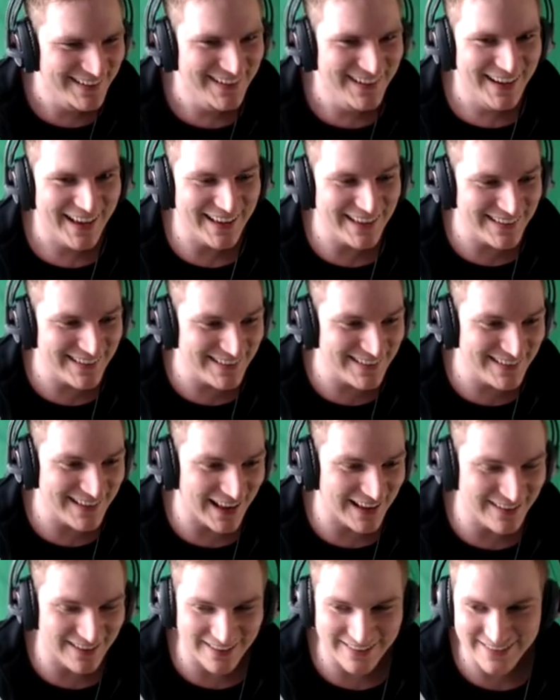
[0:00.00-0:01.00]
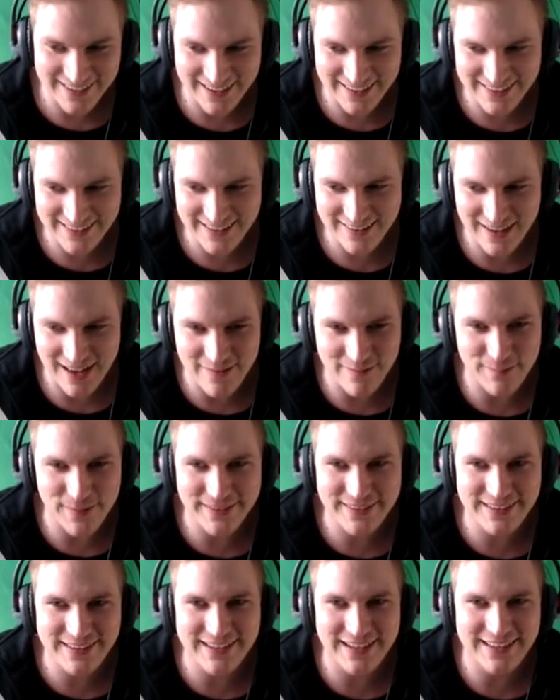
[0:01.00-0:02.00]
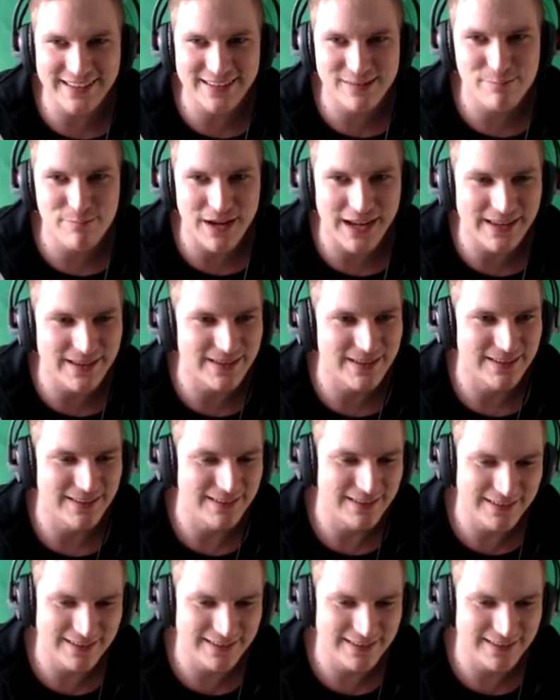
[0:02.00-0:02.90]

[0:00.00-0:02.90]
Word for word: Halt es, also anscheinend sehen, aber man sieht halt diesen Balken. Ne?